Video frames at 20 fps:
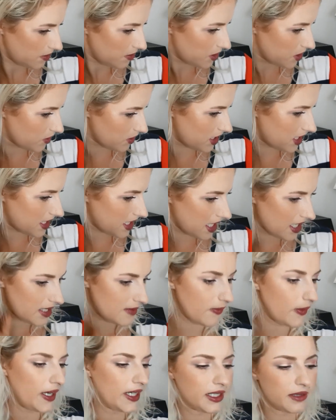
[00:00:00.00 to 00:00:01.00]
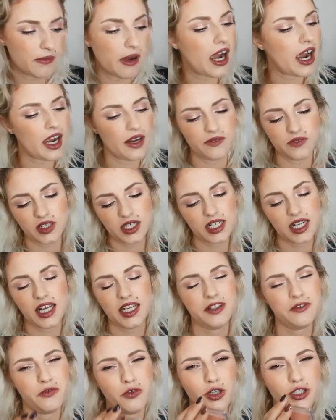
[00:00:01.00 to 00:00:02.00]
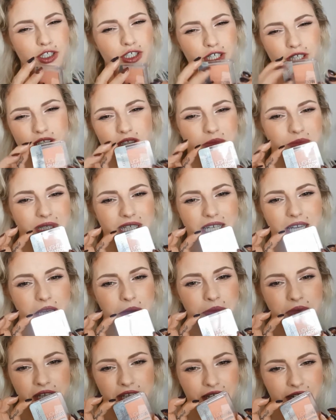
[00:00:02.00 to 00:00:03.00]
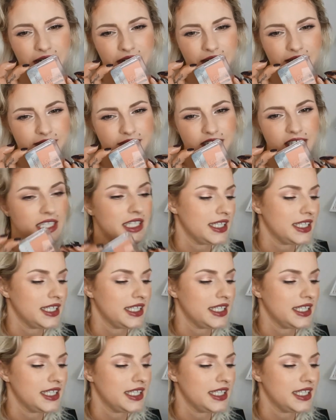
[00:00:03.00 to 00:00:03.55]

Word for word: benutze das, weil ich mache einfach kleine Fortschritte mit dem hier, ja.